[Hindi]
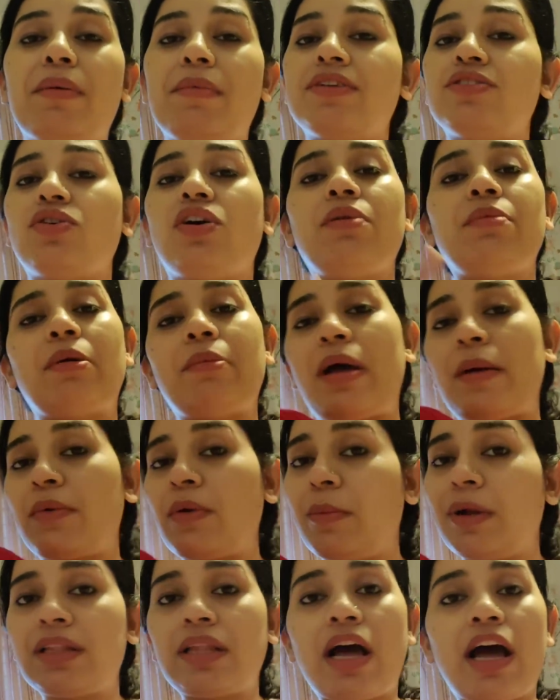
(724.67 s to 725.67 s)
अमेजोन पे मैं
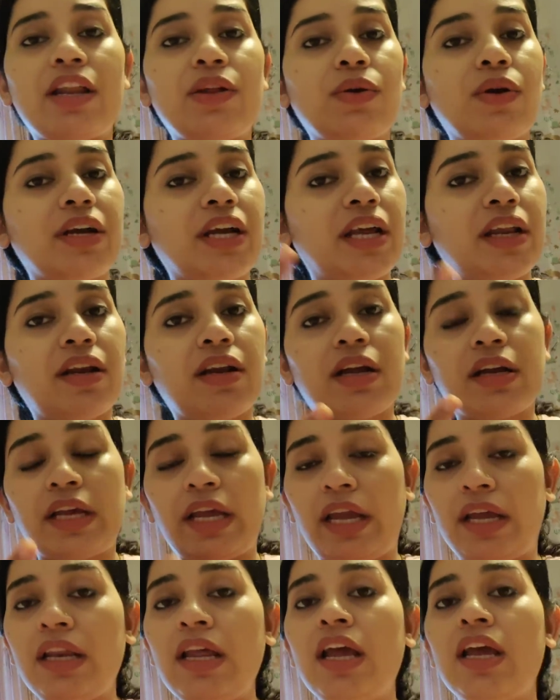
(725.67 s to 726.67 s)
आपको बता रही हूँ अगेन एंड
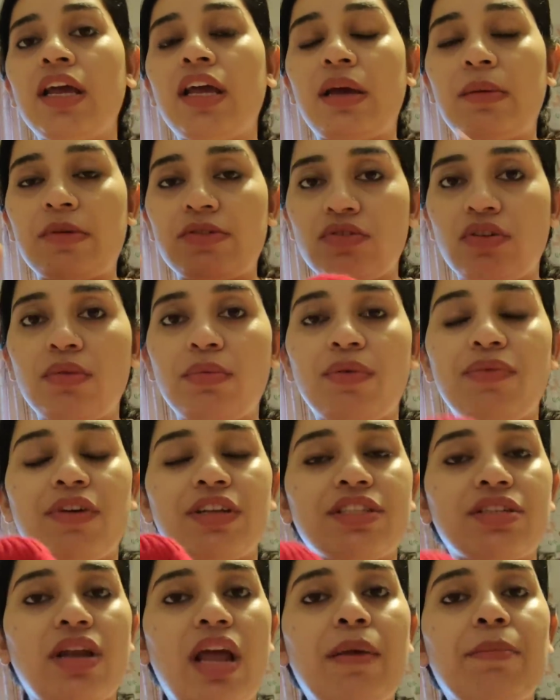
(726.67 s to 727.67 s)
अगेन अमेजोन पे
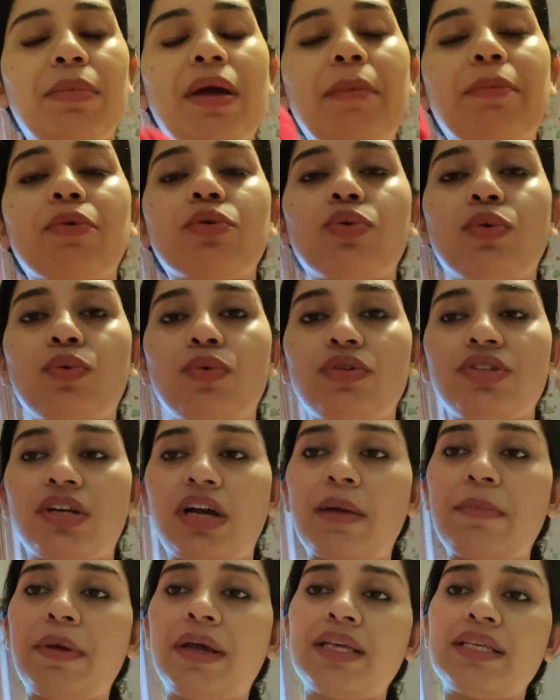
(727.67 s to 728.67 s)
फर्स्ट टाइप पे आपको दोनों
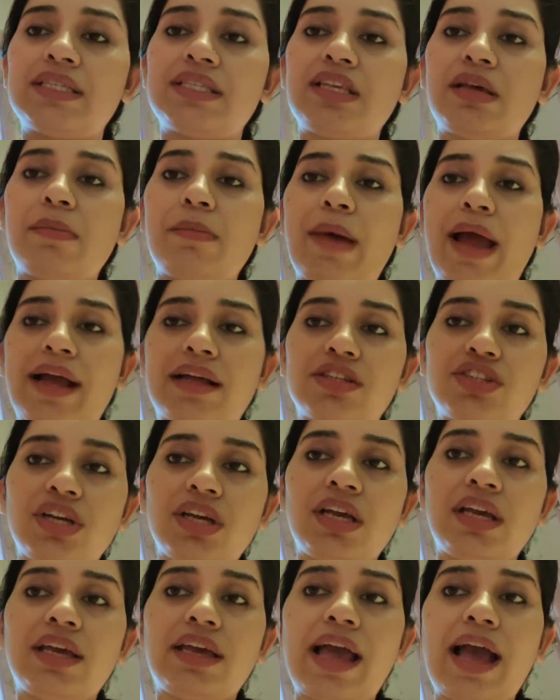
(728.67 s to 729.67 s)
जगह पे इससे
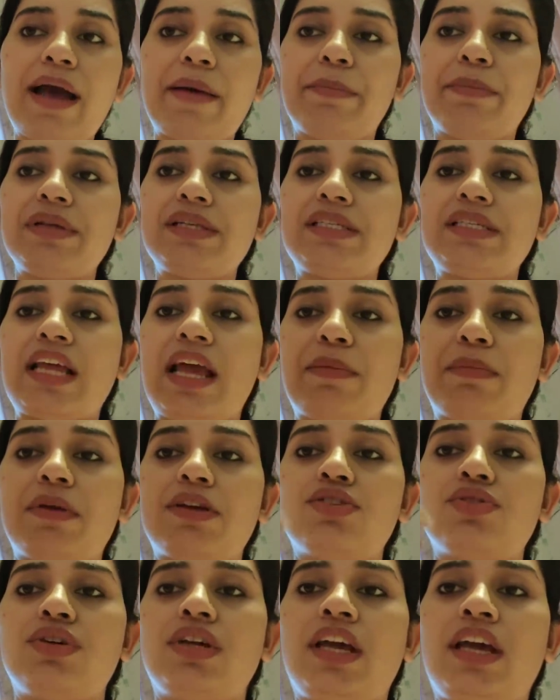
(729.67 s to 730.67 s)
मैचिंग कैप इस टाइप
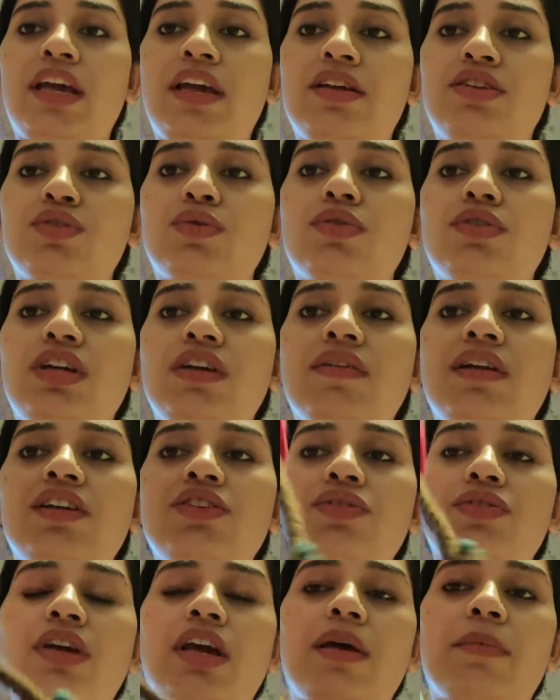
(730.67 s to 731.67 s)
की जो ये छोटी वाली
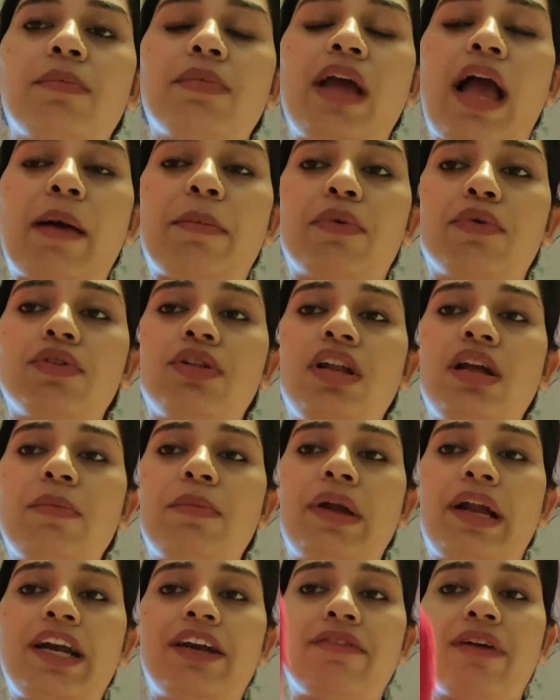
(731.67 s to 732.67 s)
जो कैप कैप होती है ना
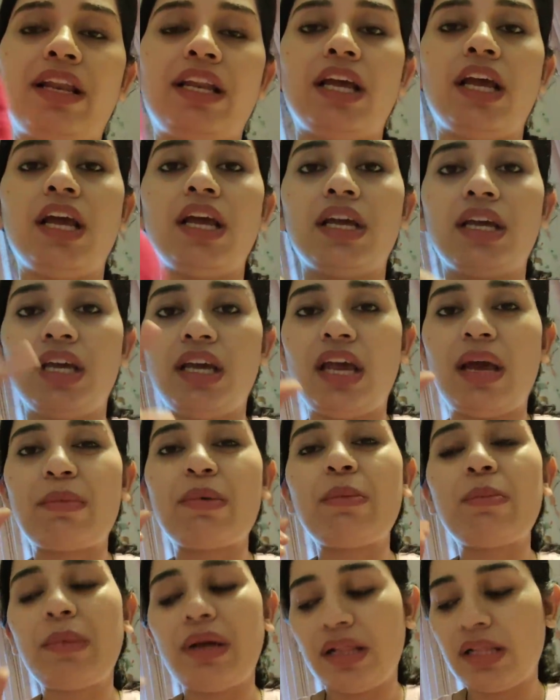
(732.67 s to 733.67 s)
ब्रेड वाली ये
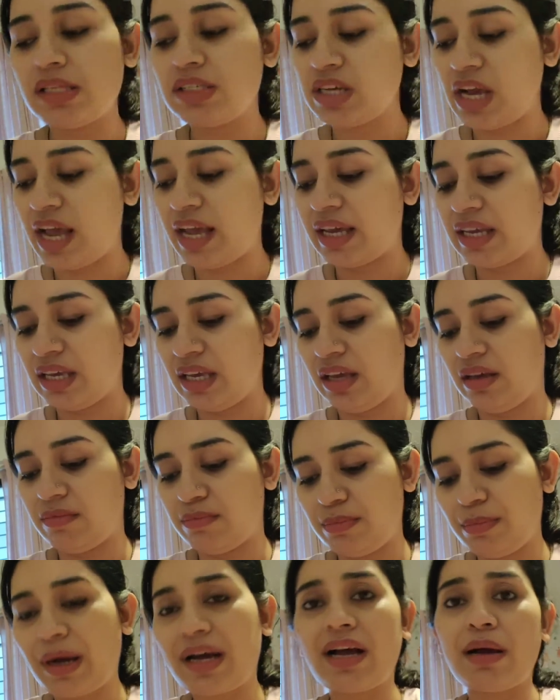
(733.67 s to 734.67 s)
आपको मिल जाएगी
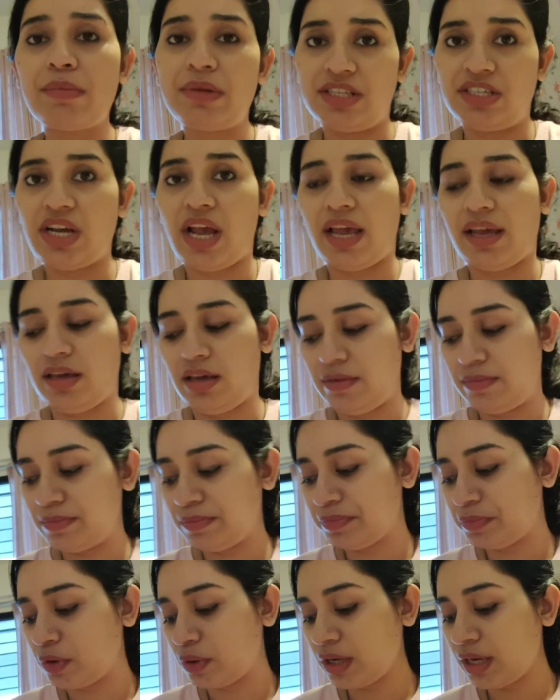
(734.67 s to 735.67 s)
पक्का मिल जाएगी
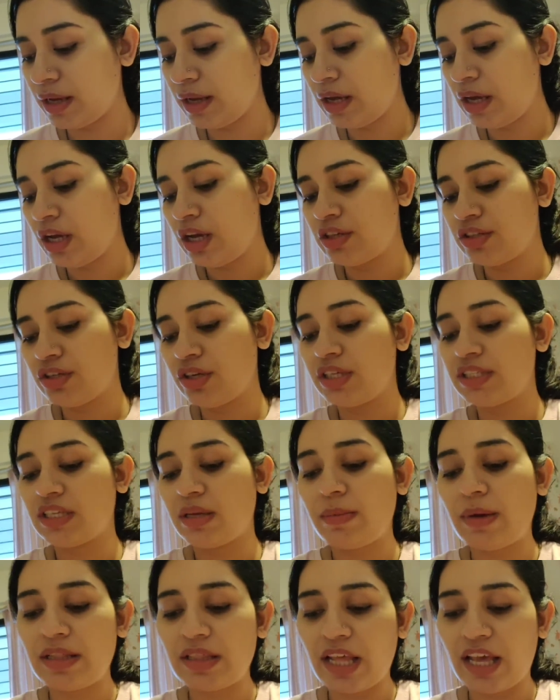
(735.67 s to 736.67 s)
ओके okay? सो so,
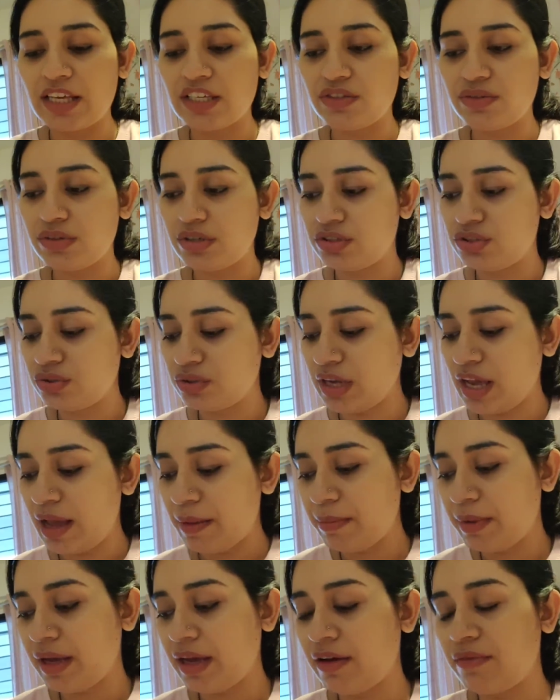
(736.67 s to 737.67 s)
इसके बाद नेक्स्ट जो
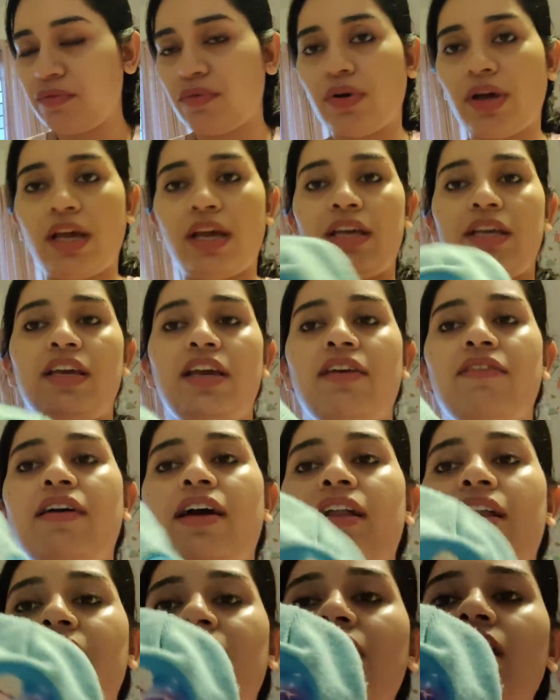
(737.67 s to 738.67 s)
कैप है वो है ये
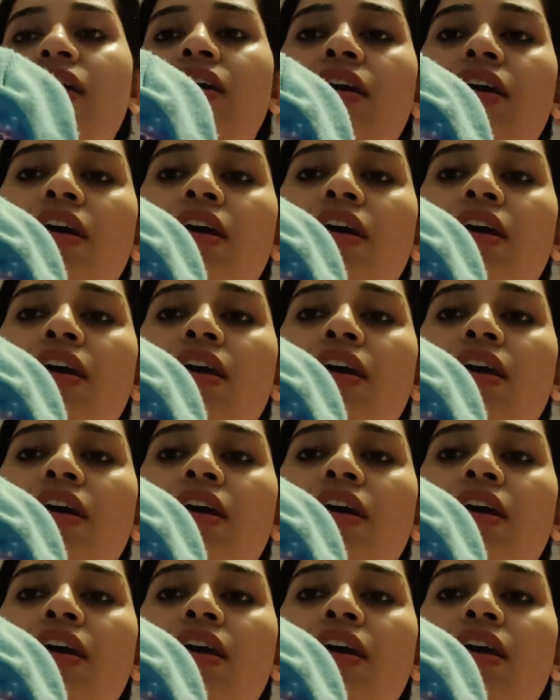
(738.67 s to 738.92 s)
वाली